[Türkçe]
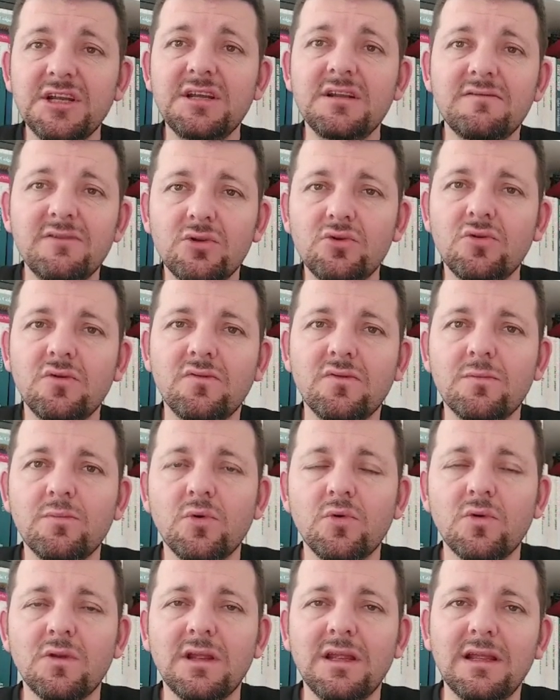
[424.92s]
şehir ve Türk
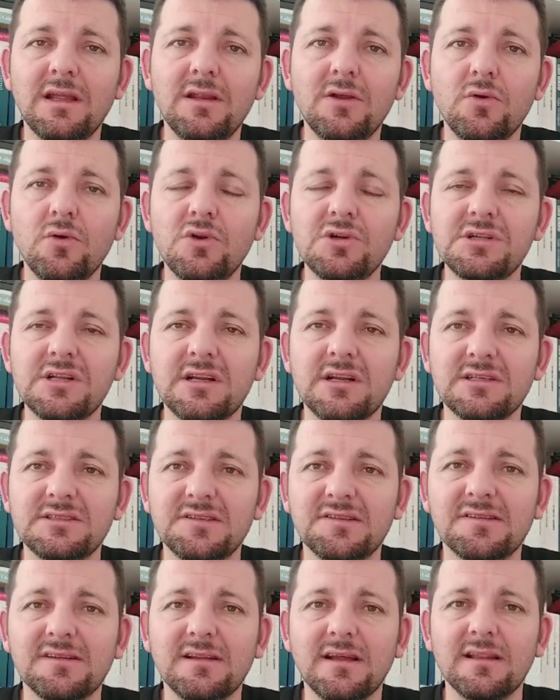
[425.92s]
futbolu ile ilgili görüşleri
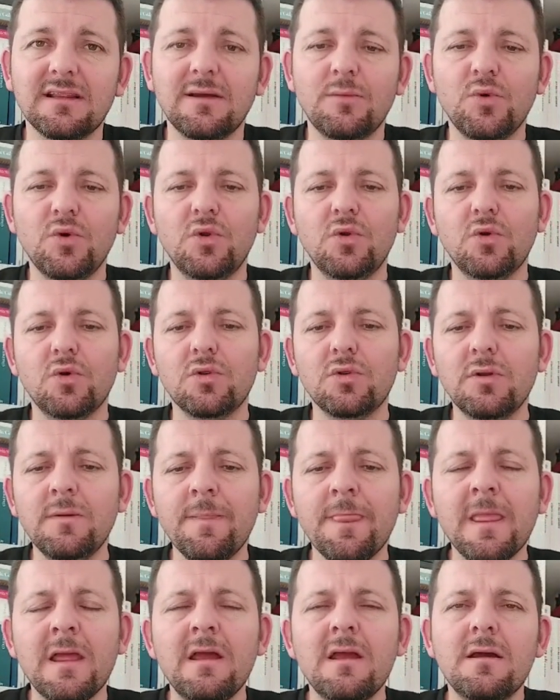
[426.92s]
açısından da böyle
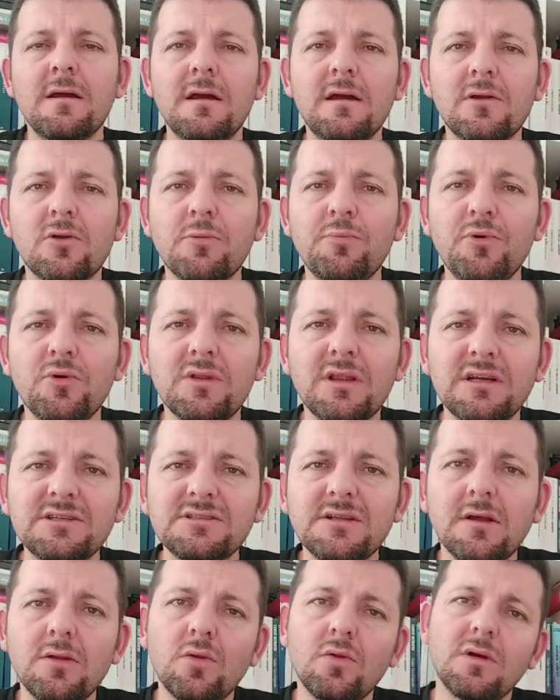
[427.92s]
oldu. E,
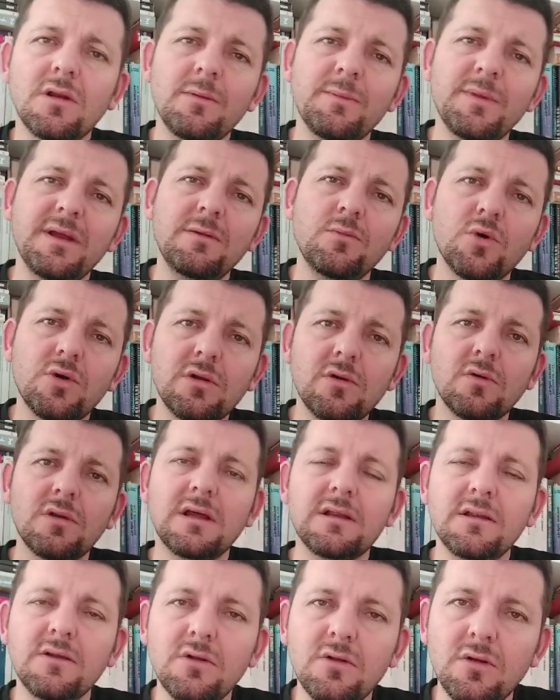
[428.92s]
röportajdan sonra benim ona
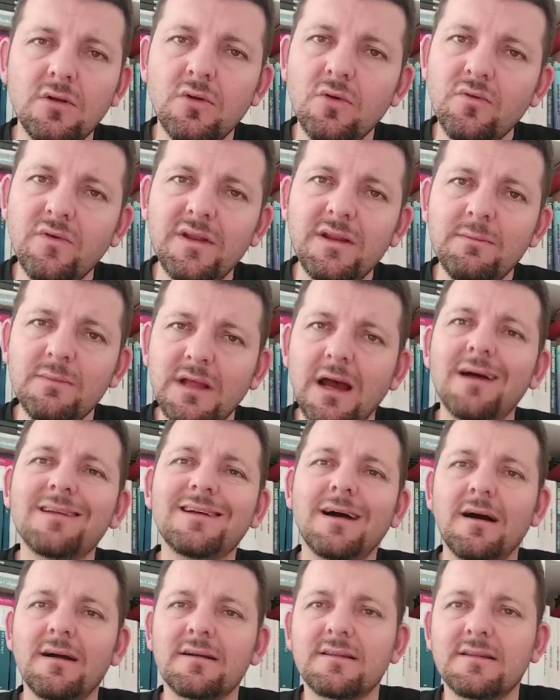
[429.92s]
olan güvenim
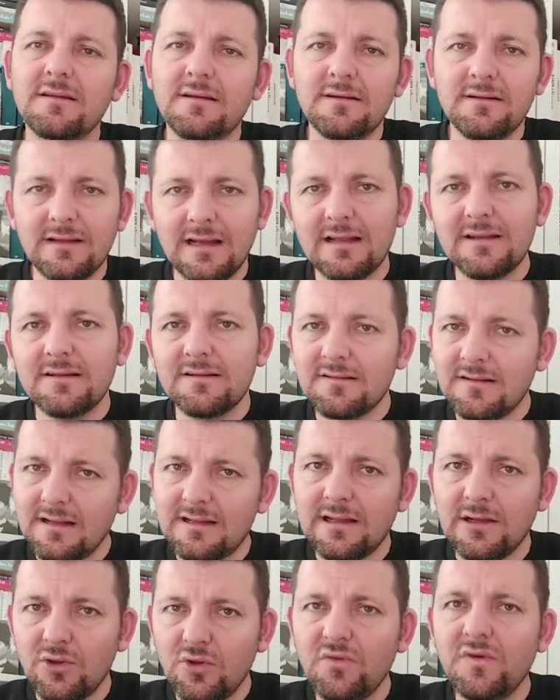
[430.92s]
daha da arttı. Yani
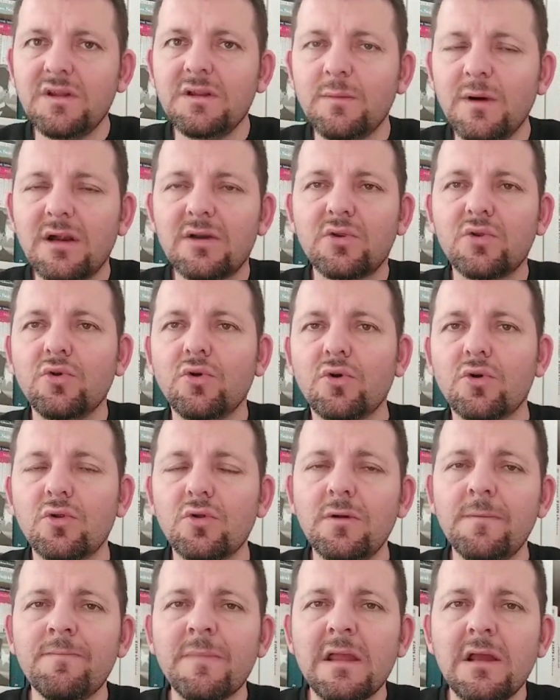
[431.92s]
zaten güvenim
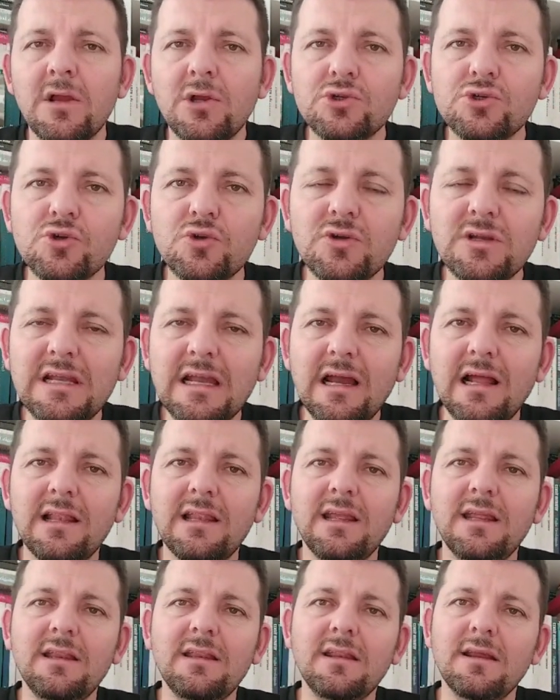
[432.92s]
artıyordu. Çünkü
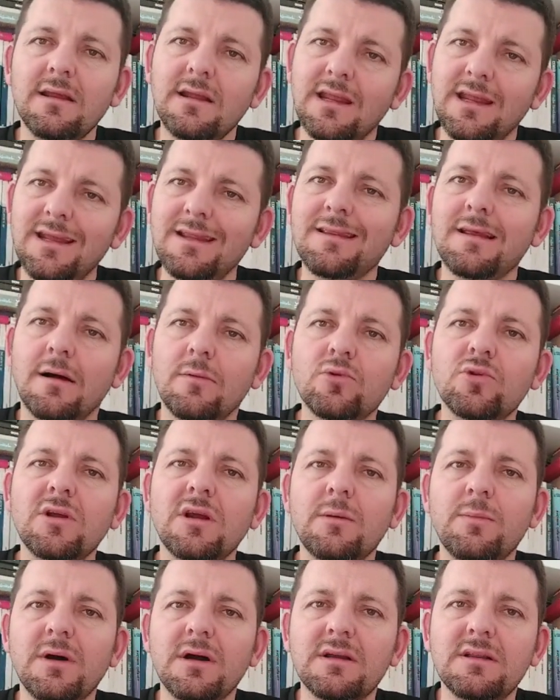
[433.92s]
geldiğindeki
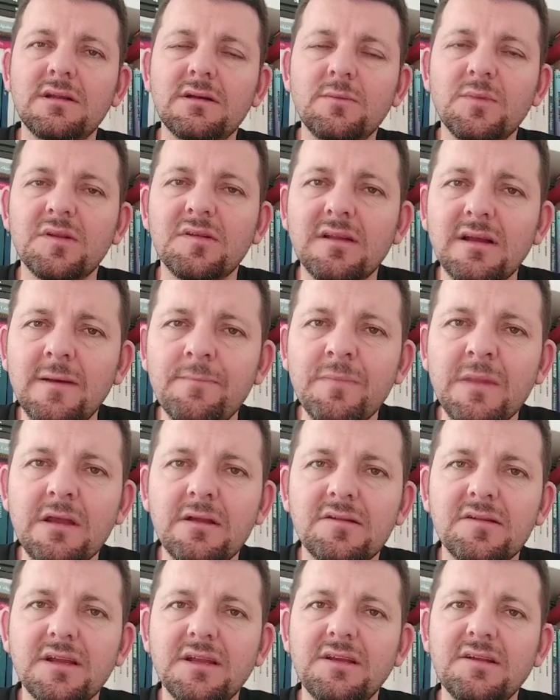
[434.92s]
tabloya baktığımızda
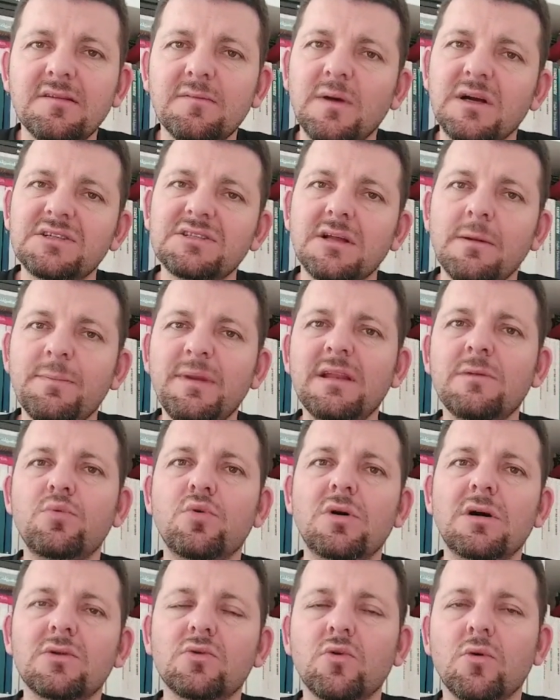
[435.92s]
8 maçta 1
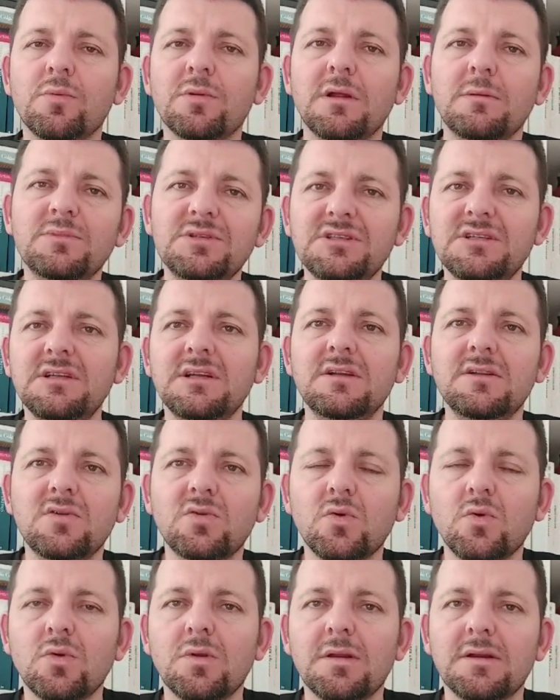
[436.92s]
puan toplamış.
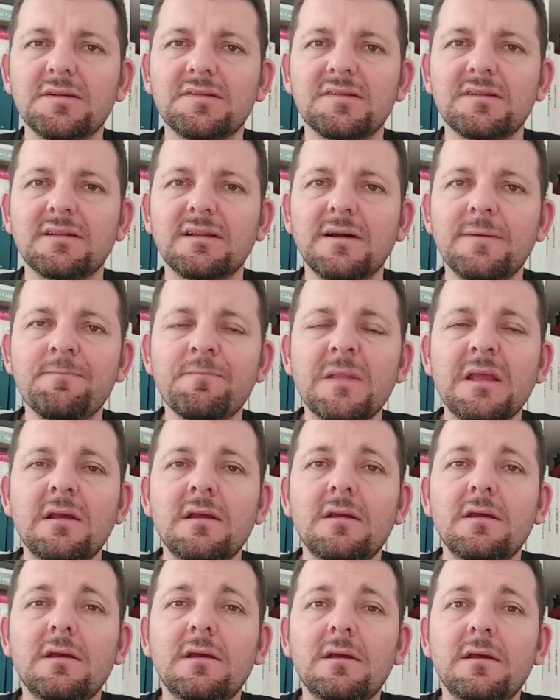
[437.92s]
Ligin son sırasında
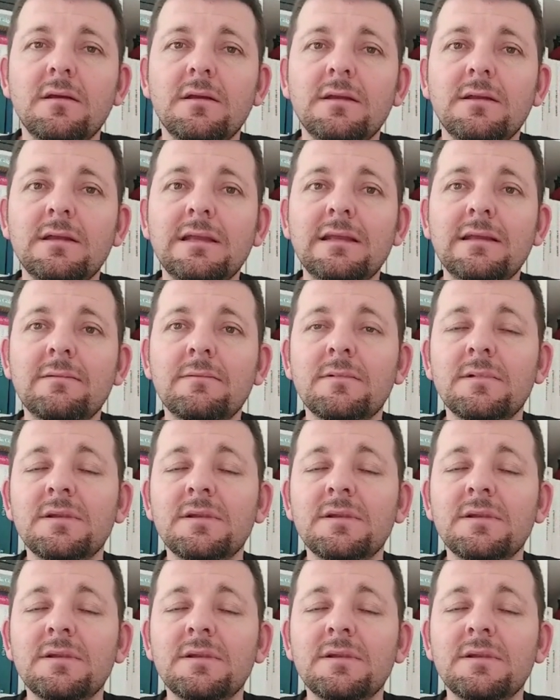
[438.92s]
e,